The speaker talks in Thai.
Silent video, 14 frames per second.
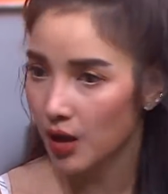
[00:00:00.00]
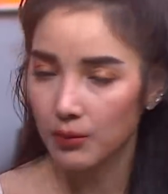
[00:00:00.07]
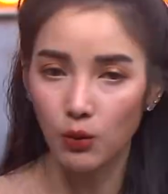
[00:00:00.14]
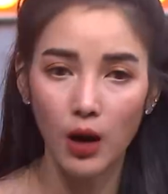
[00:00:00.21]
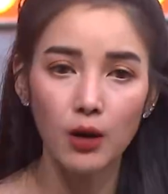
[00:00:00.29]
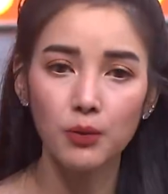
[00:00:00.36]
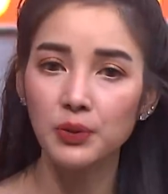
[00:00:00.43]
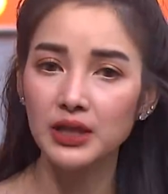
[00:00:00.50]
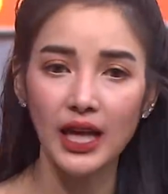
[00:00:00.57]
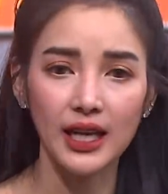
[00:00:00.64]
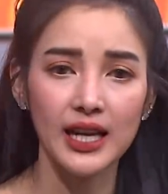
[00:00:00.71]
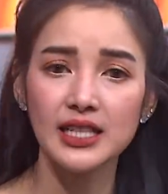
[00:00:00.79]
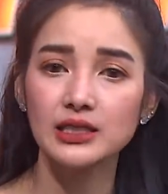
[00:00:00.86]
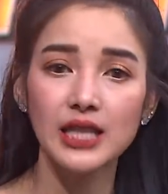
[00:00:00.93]
บอกว่าเอาพี่
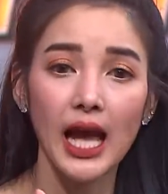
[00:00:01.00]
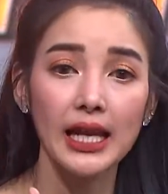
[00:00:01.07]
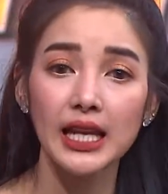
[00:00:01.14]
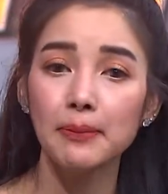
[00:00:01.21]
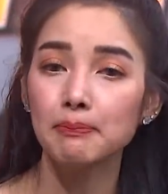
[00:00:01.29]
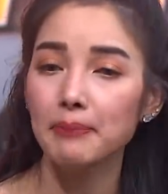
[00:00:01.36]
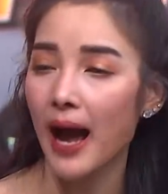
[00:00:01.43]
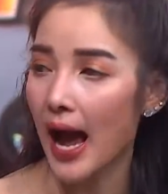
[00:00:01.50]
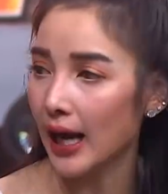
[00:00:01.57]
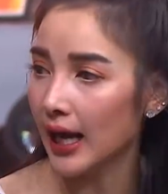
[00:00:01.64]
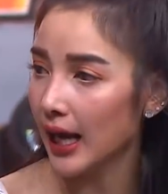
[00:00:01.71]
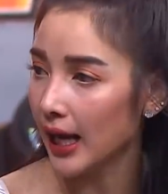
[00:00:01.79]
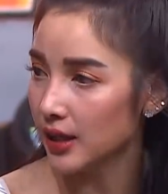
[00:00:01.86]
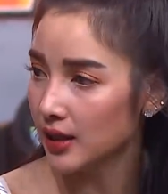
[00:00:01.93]
แต่งหน้าสไตล์เน้นปาก
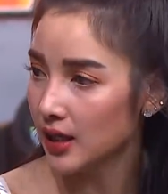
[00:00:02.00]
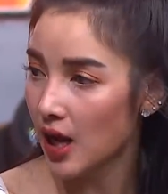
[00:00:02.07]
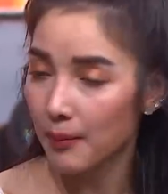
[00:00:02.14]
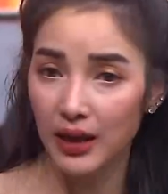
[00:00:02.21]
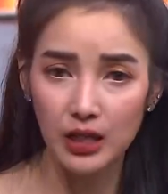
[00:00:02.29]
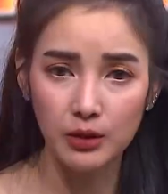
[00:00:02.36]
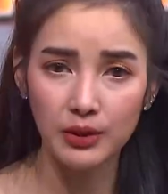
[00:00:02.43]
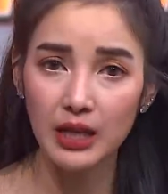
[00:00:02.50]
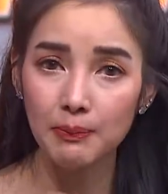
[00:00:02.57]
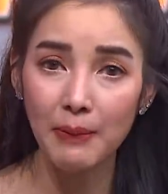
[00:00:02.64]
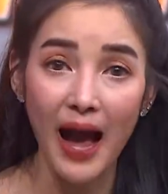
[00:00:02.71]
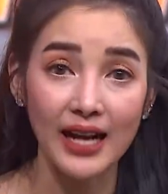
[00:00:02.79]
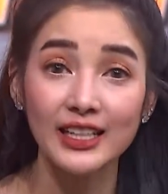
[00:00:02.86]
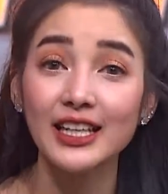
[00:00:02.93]
ค่ะหมายถึงไม่ได้
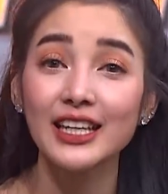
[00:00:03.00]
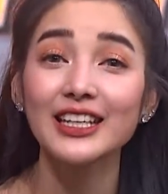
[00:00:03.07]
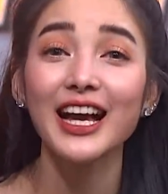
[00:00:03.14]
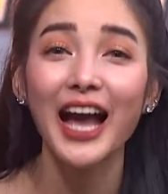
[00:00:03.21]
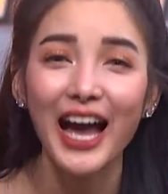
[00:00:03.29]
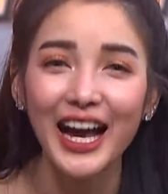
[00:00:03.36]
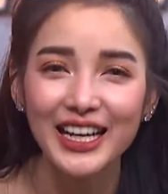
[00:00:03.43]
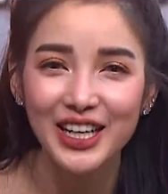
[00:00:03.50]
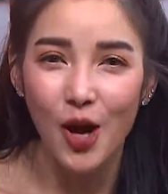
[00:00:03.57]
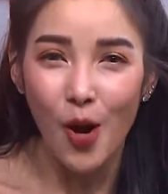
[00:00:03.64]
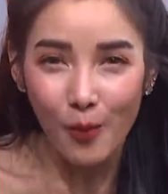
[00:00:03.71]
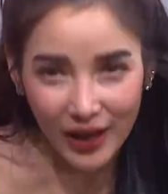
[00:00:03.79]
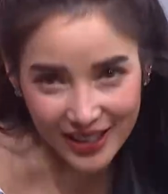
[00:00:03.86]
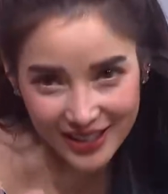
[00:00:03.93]
ปากดีนะคะ
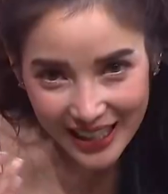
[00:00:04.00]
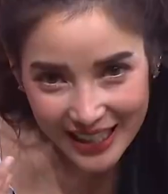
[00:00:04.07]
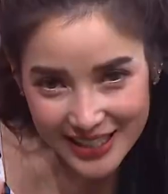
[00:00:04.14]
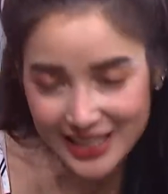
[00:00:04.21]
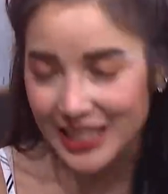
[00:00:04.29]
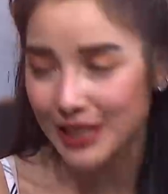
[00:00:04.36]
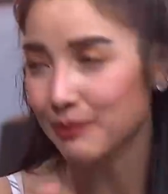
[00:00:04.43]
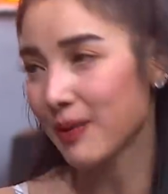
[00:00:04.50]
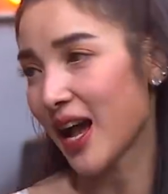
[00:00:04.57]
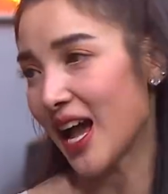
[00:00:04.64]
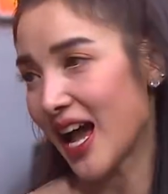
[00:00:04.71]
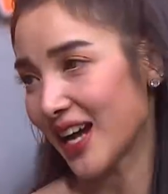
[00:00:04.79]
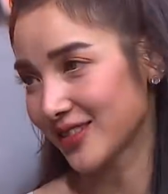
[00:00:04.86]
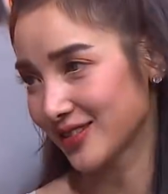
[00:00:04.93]
หมาเน้นสี
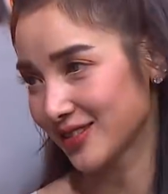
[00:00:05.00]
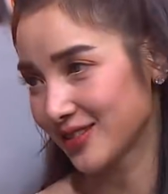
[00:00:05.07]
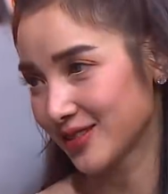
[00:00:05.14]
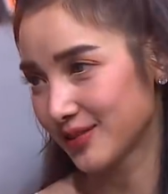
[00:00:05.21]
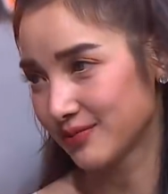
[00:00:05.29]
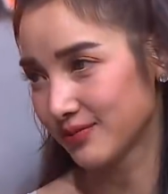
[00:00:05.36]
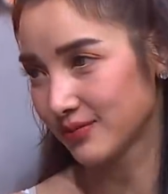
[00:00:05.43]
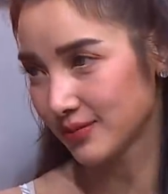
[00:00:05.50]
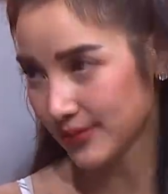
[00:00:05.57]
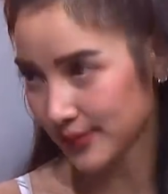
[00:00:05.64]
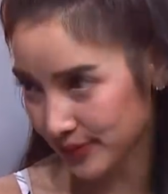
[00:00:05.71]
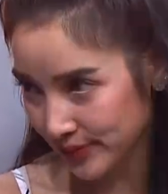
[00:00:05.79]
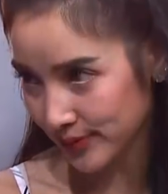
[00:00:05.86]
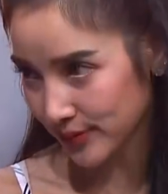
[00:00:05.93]
ปาก
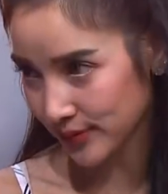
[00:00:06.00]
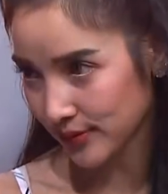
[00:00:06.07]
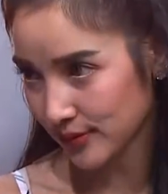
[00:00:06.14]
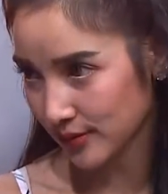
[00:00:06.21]
แต่